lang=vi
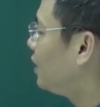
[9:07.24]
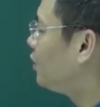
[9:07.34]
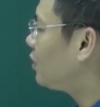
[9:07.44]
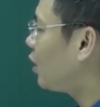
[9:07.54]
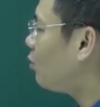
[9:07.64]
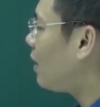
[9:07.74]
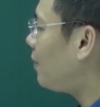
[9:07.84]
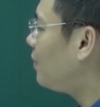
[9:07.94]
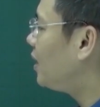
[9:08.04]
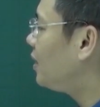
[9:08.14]
thì chúng ta có
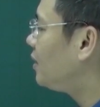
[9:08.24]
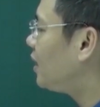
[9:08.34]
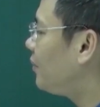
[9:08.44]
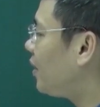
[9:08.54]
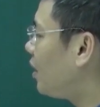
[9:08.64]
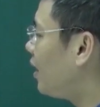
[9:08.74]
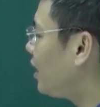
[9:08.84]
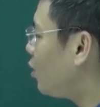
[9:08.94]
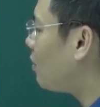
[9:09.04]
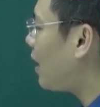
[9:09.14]
30 nhân với
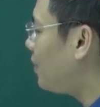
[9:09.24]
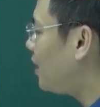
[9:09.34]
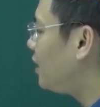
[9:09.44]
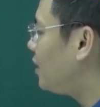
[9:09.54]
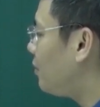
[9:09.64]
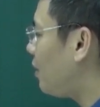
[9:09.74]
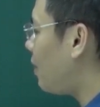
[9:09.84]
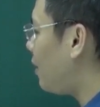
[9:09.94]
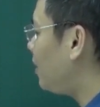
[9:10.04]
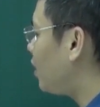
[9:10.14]
rx cộng 30 thì
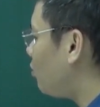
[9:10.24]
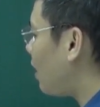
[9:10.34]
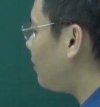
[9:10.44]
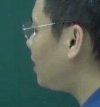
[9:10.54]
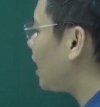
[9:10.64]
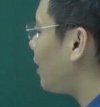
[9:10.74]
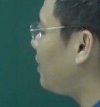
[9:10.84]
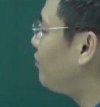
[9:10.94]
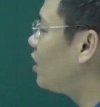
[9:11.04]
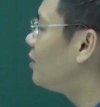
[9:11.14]
bằng 30 cộng 30 tất cả
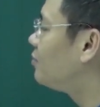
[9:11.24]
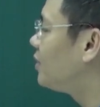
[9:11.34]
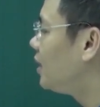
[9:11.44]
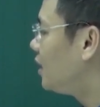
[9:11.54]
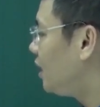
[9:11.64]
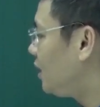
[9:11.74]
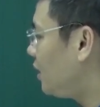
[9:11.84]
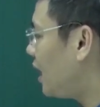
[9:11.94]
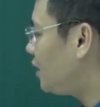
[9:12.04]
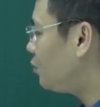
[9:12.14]
bình phương thì
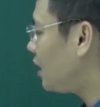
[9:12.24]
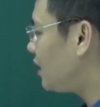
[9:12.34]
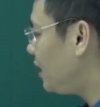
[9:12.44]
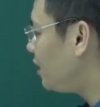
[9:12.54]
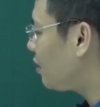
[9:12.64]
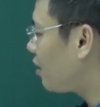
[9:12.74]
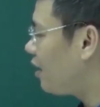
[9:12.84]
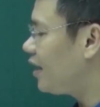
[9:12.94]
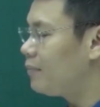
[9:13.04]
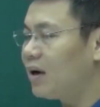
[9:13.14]
từ đây chúng ta tính được
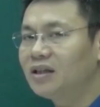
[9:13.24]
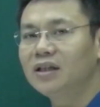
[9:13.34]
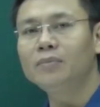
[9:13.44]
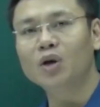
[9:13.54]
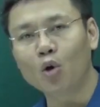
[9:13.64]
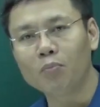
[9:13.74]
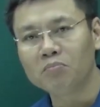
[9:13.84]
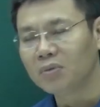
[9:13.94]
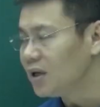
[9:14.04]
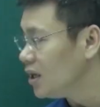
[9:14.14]
rx bằng 90 ôm
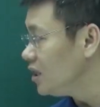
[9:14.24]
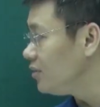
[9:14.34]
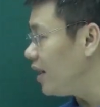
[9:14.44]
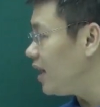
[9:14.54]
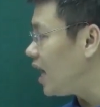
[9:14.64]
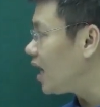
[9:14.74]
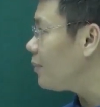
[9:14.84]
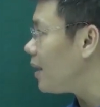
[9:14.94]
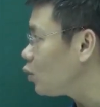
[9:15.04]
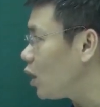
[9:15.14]
như vậy là
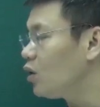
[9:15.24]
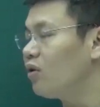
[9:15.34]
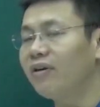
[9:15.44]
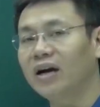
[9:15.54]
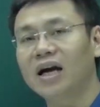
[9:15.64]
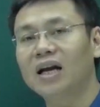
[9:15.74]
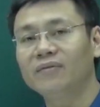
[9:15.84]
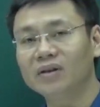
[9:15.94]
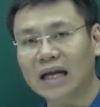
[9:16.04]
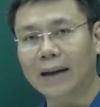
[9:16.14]
cái bài toán có vẻ khá
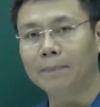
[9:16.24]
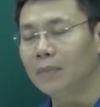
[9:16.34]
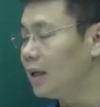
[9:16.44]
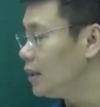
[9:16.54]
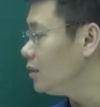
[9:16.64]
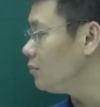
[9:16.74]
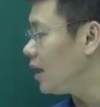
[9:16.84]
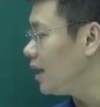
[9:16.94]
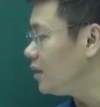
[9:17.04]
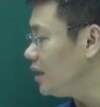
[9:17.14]
là phức tạp nhưng
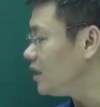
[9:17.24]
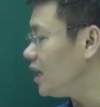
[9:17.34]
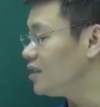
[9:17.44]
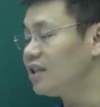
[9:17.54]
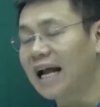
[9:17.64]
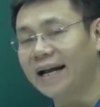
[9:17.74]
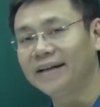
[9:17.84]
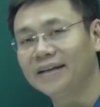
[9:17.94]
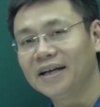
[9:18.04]
mà khi tính ra rất nhanh